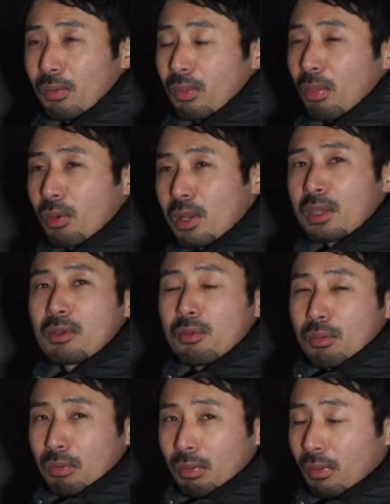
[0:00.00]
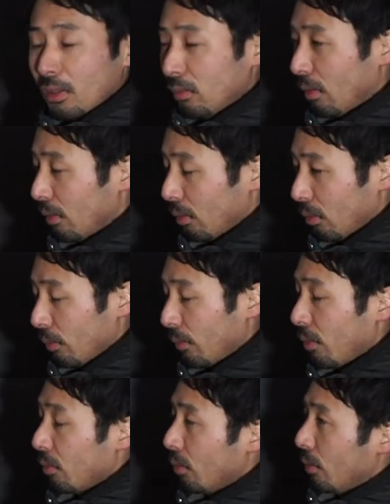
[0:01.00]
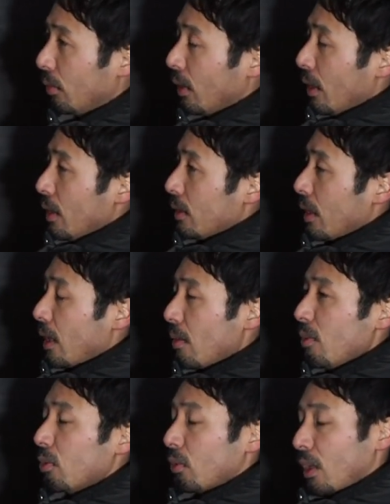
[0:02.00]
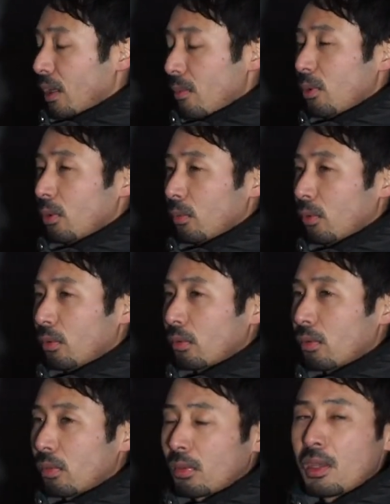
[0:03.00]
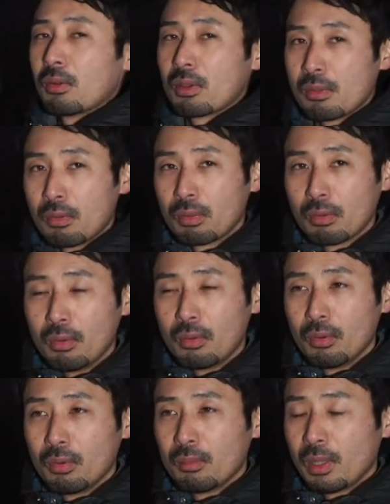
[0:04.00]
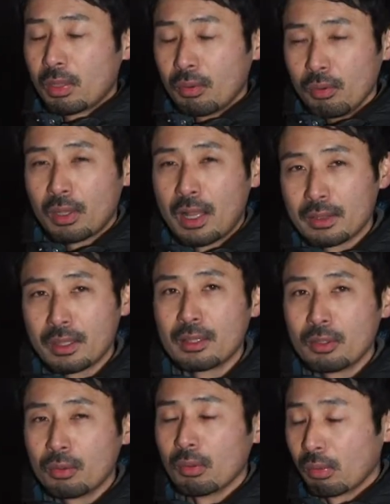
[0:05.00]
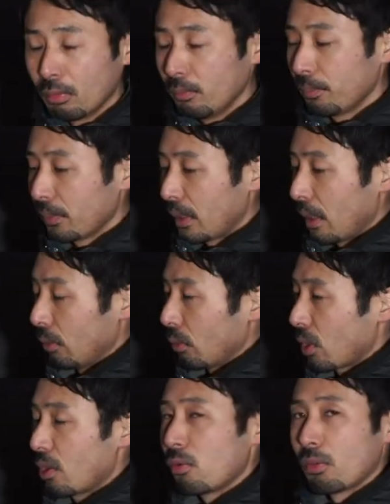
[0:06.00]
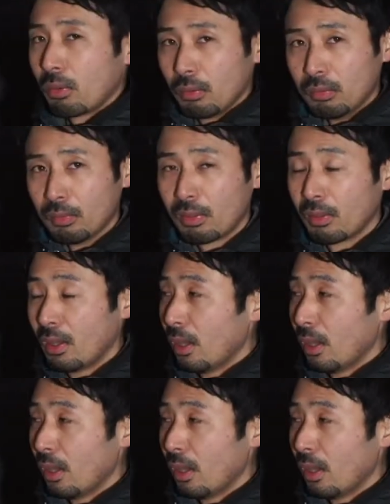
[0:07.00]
それが菊術っていうんですけど、その斜めと斜めのものをくっつける技術を、まあ、すごい簡単に言うとですよ、あの菊術と言いま